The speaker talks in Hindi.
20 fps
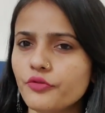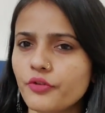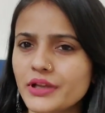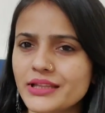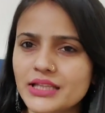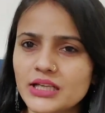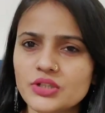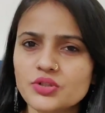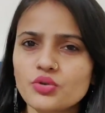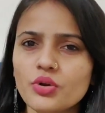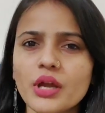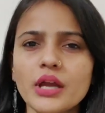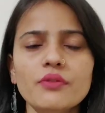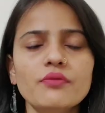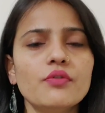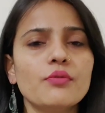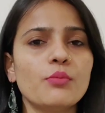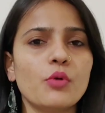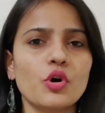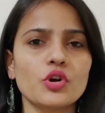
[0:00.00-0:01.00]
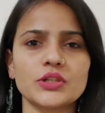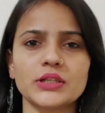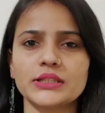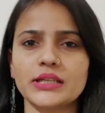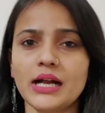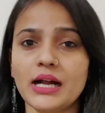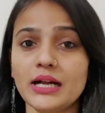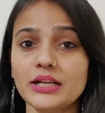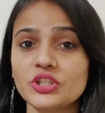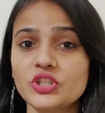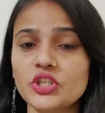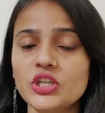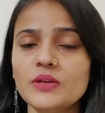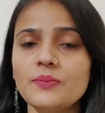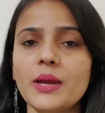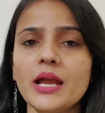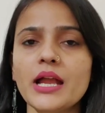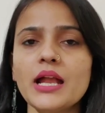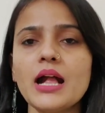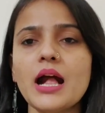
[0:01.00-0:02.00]
वेदर uh, जो है वो बहुत ज़्यादा
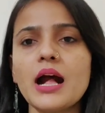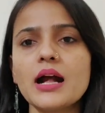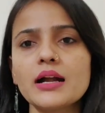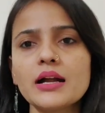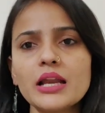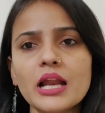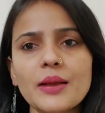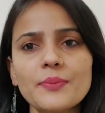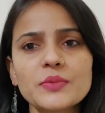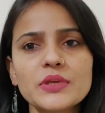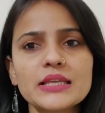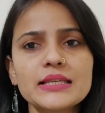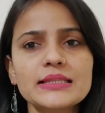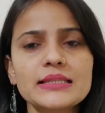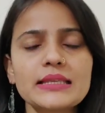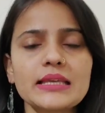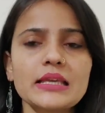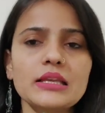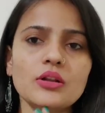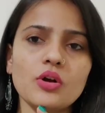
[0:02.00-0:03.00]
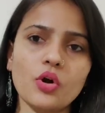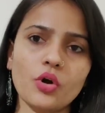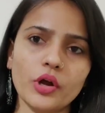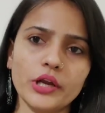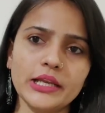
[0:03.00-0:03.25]
अजीब है अगर आपकी स्किन